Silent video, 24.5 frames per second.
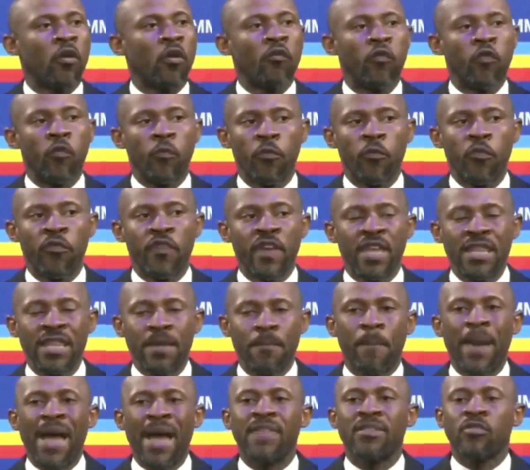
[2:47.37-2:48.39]
Vous pouvez
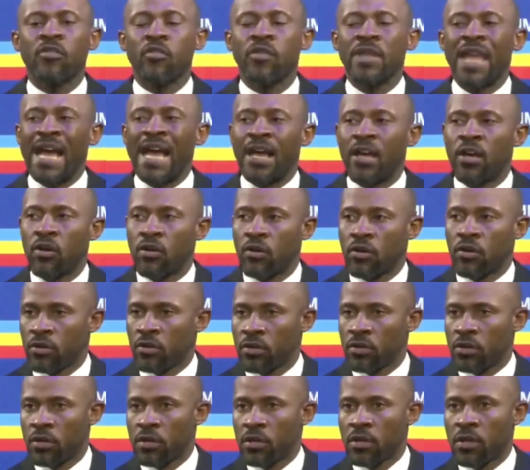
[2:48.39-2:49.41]
ne pas être d'accord
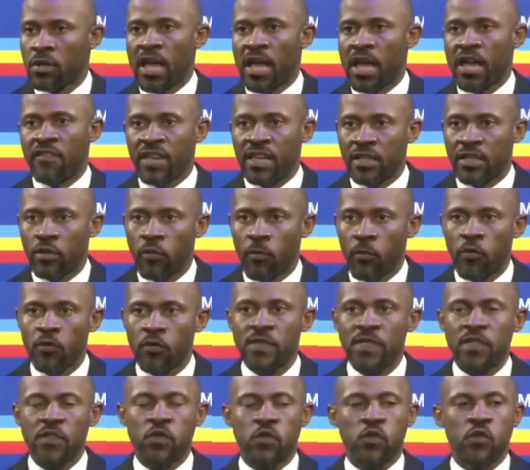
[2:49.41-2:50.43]
avec le
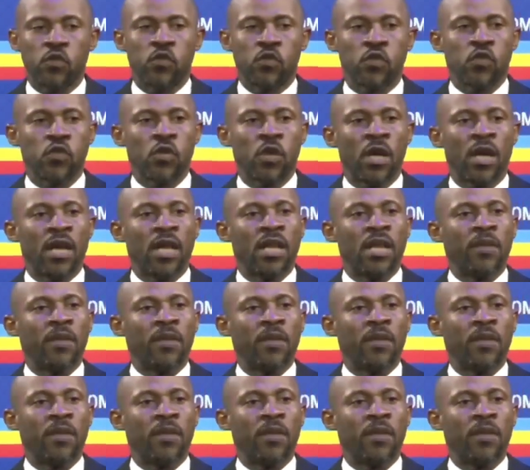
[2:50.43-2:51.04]
processus.